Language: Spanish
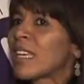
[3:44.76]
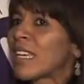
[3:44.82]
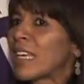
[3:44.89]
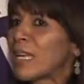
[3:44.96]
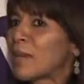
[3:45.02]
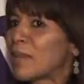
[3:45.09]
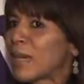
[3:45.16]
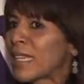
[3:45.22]

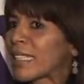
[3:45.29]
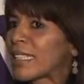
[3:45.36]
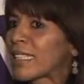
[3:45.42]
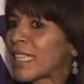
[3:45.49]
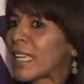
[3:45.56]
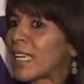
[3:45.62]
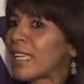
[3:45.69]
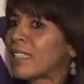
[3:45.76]

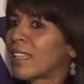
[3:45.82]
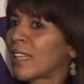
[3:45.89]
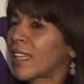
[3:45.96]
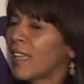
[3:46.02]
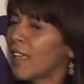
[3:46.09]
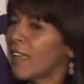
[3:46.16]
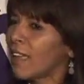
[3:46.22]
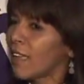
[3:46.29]
Además,
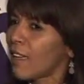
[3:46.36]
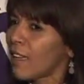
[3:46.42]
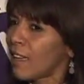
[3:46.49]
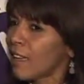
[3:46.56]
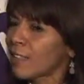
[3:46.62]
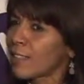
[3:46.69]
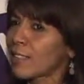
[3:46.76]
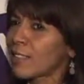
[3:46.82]
este,
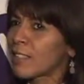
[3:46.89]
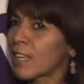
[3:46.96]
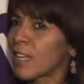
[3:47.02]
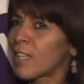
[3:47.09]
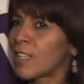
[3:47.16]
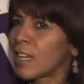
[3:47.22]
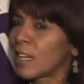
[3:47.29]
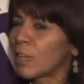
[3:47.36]

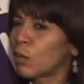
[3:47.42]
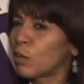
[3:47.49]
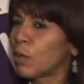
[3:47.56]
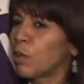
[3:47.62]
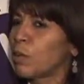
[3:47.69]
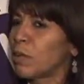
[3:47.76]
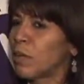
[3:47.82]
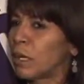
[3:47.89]
esta idea que
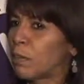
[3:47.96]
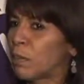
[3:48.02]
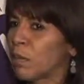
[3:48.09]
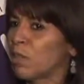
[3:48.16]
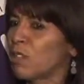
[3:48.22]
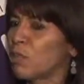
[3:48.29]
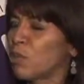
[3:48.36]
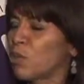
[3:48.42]
tuvieron para el
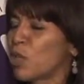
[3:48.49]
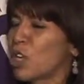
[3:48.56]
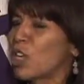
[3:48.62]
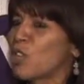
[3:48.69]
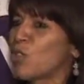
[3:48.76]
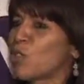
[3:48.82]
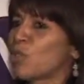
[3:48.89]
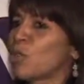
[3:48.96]
próximo
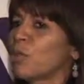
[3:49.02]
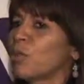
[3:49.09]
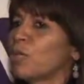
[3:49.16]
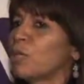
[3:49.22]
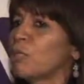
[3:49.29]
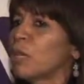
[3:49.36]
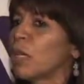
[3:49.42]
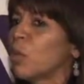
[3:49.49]
año
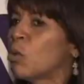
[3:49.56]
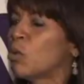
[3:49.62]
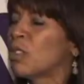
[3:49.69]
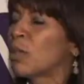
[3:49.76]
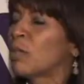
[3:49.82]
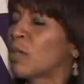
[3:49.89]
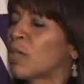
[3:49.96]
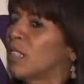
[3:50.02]
me
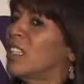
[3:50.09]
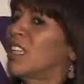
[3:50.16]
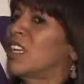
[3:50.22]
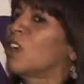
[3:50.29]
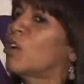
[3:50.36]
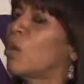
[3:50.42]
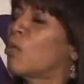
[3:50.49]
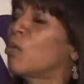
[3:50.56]
gusta porque
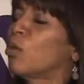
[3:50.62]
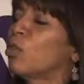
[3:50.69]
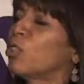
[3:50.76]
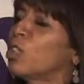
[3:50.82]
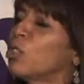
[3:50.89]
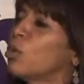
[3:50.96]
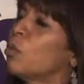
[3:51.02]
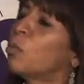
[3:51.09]
tienen combo
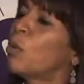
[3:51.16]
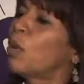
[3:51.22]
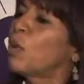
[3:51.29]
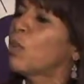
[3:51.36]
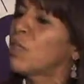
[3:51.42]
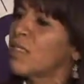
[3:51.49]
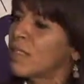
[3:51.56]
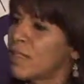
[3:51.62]
donde yo
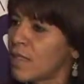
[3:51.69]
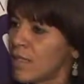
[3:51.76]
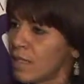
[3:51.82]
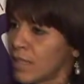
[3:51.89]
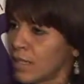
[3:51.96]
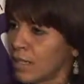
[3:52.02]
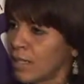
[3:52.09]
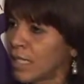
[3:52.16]
puedo
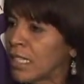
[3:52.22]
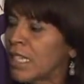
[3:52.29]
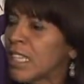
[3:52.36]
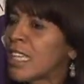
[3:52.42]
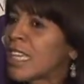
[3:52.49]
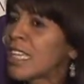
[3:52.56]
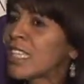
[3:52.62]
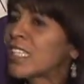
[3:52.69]
decidir
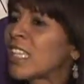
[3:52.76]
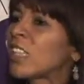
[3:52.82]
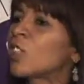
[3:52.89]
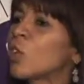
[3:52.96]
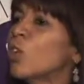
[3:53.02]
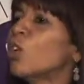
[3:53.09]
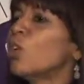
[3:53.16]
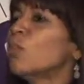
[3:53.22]
de
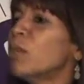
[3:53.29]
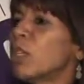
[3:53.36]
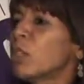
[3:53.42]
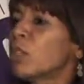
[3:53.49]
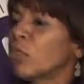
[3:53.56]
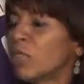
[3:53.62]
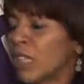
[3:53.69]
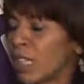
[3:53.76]
todos los
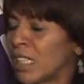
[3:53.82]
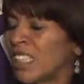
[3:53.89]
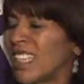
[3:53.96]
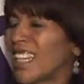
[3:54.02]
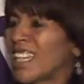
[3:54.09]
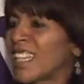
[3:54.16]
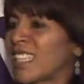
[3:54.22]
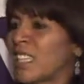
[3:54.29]
medios que ustedes
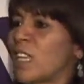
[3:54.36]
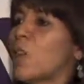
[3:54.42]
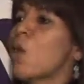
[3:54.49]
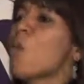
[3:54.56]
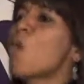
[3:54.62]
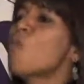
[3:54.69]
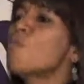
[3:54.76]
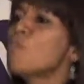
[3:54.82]
tienen hacer
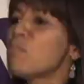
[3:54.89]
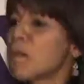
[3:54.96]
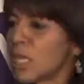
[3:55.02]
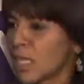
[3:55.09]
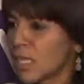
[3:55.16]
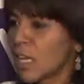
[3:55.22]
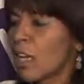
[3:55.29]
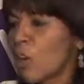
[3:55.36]
un
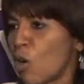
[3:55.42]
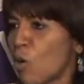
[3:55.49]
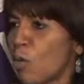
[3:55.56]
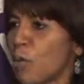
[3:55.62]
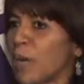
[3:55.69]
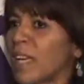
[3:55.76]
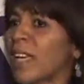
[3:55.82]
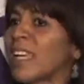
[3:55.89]
mix de
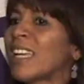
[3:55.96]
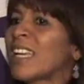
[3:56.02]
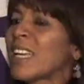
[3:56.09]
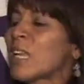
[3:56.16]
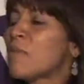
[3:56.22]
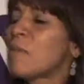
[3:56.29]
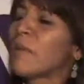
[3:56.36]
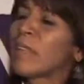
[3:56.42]
compra
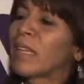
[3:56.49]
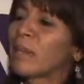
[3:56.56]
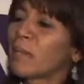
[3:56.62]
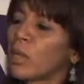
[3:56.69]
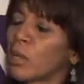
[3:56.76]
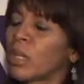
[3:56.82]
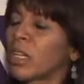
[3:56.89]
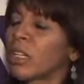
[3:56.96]
y me va a dar
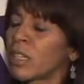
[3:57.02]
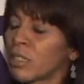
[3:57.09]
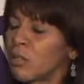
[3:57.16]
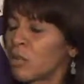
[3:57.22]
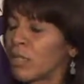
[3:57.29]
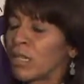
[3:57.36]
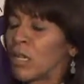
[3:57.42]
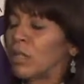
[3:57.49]
mejores
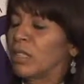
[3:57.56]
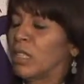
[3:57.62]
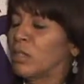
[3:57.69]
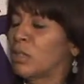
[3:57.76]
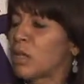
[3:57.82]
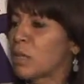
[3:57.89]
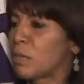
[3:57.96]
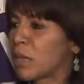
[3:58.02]
resultados
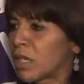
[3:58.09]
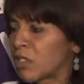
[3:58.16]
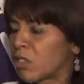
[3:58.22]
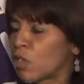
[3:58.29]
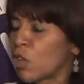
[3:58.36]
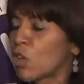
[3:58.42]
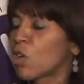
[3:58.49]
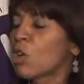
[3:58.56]
tanto en
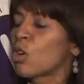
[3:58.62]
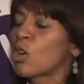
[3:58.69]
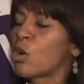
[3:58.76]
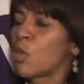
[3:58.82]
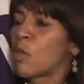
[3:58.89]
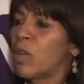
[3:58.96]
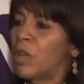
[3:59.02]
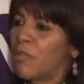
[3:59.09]
inversión
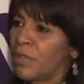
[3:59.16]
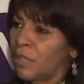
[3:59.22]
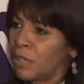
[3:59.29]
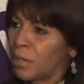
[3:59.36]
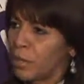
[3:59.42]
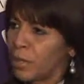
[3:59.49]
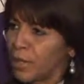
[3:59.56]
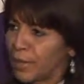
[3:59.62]
como en
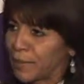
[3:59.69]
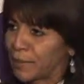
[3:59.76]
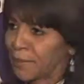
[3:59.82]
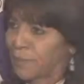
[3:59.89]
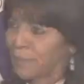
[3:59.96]
efectividad.